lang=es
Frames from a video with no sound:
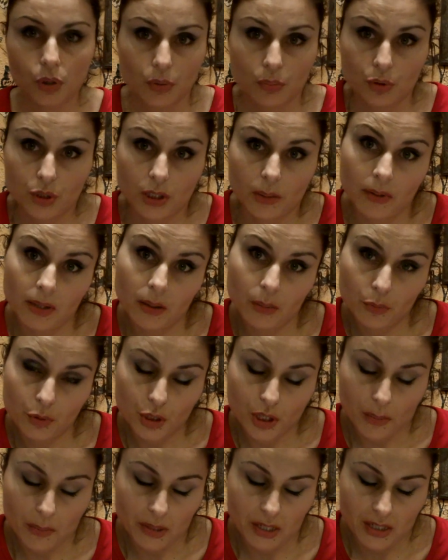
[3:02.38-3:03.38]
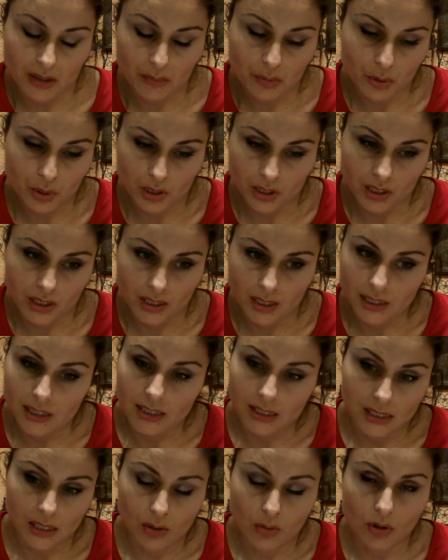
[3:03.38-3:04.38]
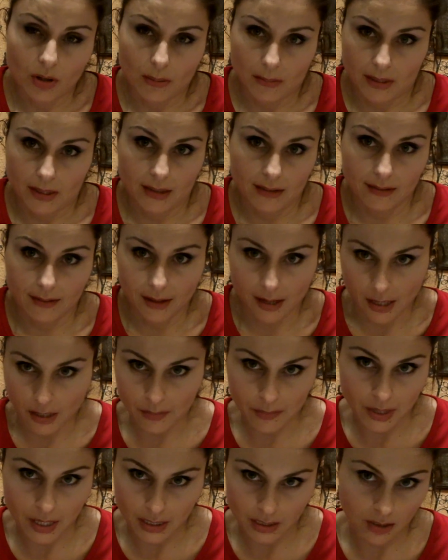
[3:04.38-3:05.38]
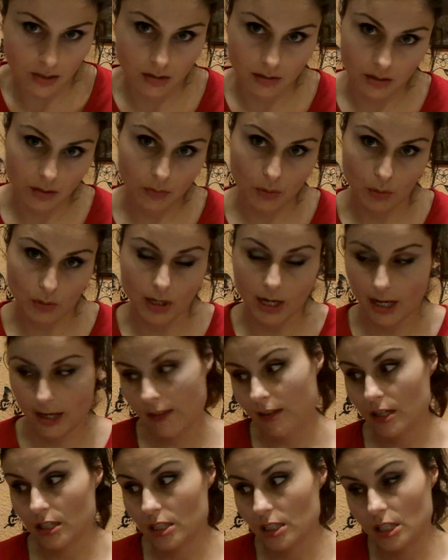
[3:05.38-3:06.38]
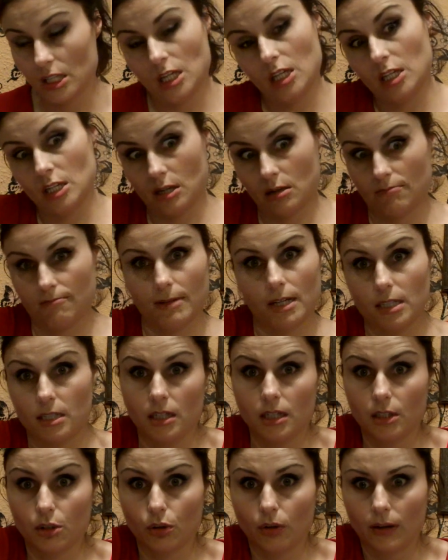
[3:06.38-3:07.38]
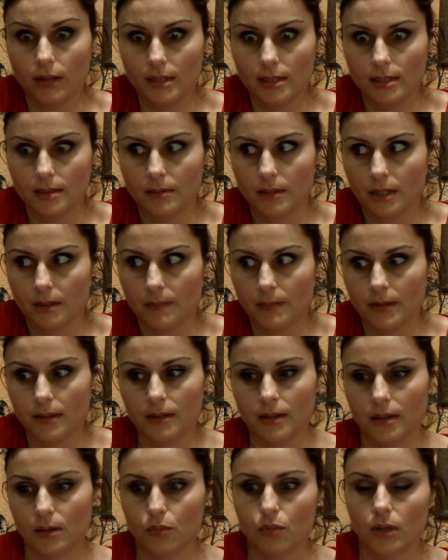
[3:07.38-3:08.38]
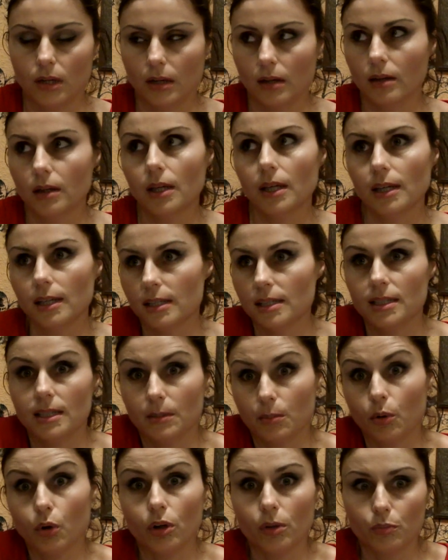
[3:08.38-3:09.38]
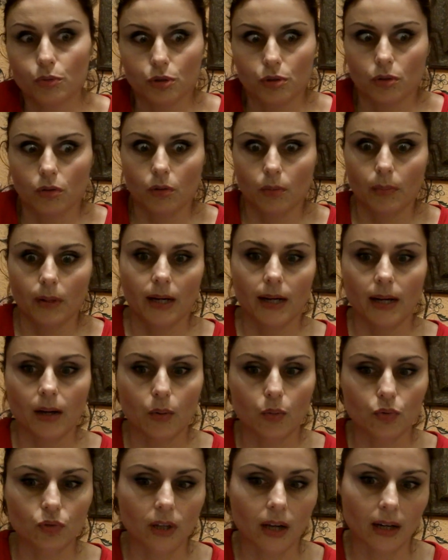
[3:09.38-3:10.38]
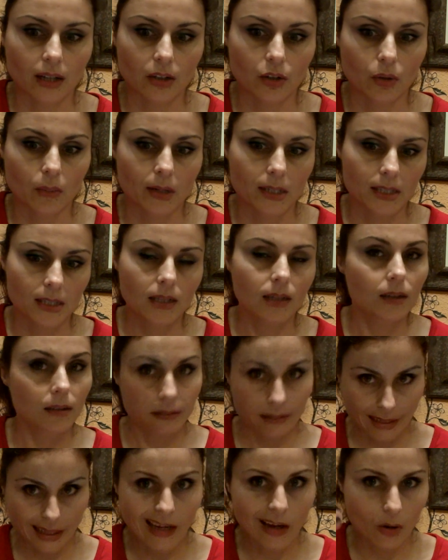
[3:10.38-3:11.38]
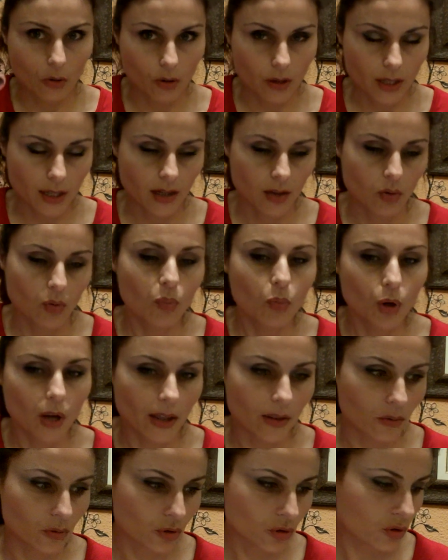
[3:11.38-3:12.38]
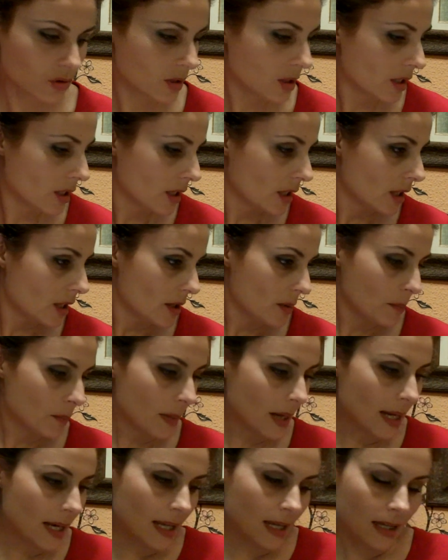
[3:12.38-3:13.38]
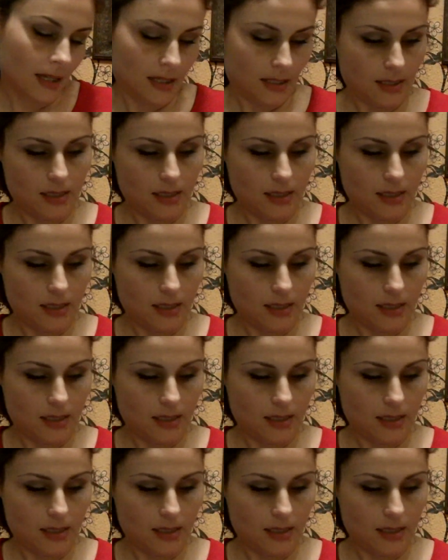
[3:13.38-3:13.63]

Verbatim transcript: bueno, pues ya me da mucha pena porque ya no la van a traer más y me voy a quedar sin ella. Así que todas las semanas pediré una y si voy, pues compraré algún tarrito más. Tengo, ¿eh? Acumulados. Vale.